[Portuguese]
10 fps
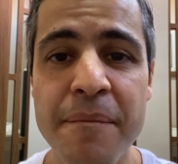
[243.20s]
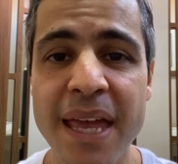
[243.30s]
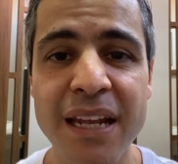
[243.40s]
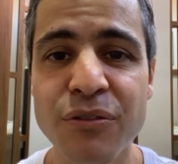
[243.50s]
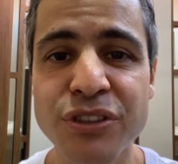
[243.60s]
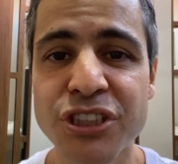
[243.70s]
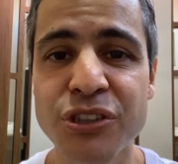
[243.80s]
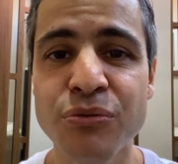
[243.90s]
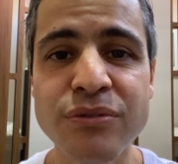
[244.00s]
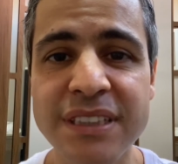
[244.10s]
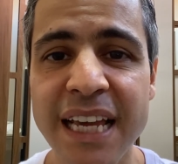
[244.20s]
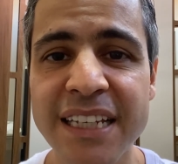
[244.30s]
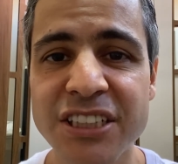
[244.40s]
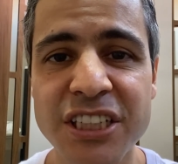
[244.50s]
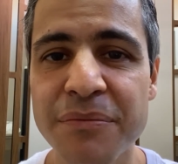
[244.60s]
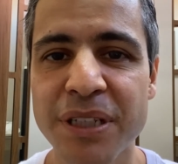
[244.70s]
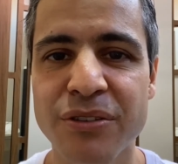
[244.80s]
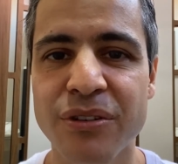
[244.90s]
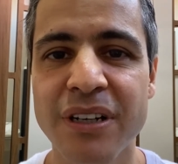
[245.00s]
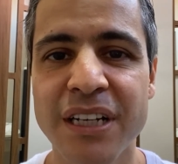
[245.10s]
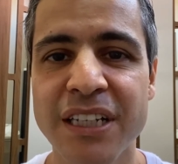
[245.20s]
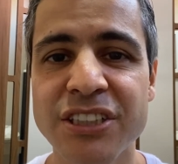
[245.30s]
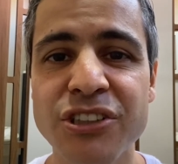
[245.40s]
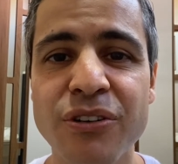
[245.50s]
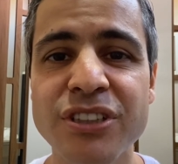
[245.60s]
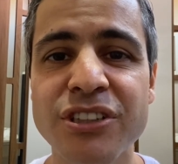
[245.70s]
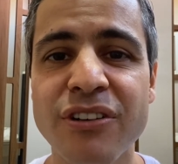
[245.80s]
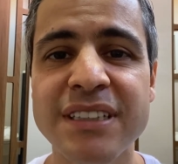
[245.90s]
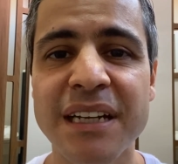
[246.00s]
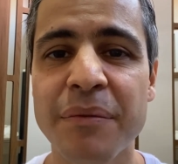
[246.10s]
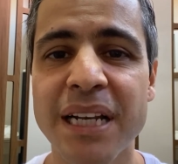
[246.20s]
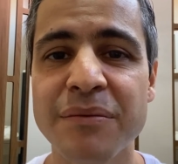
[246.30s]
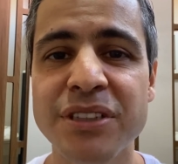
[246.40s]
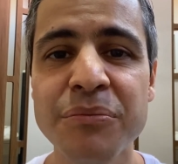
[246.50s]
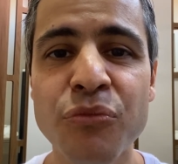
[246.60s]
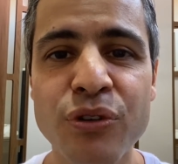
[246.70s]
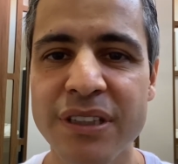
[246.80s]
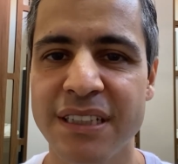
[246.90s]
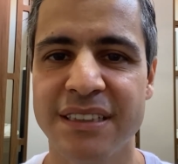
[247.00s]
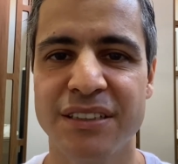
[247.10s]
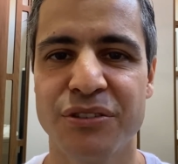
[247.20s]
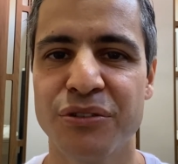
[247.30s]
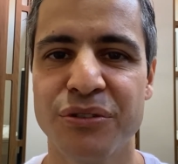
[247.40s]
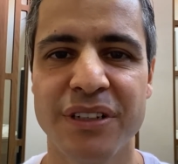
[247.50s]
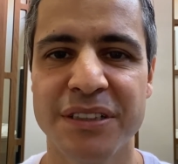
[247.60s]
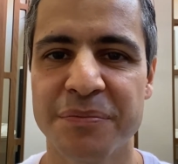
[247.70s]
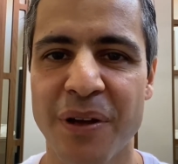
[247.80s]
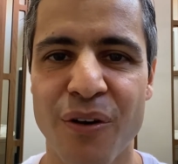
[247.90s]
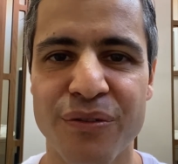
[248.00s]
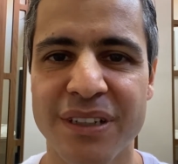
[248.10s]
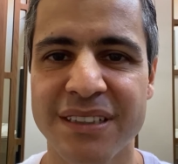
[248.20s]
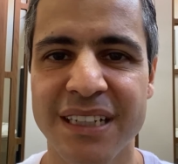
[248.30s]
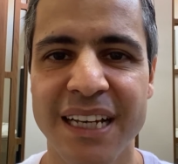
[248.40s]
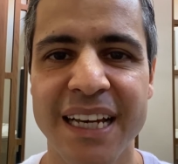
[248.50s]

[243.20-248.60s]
menos de um centímetro de onde nós trabalhamos em muitas estruturas pélvicas.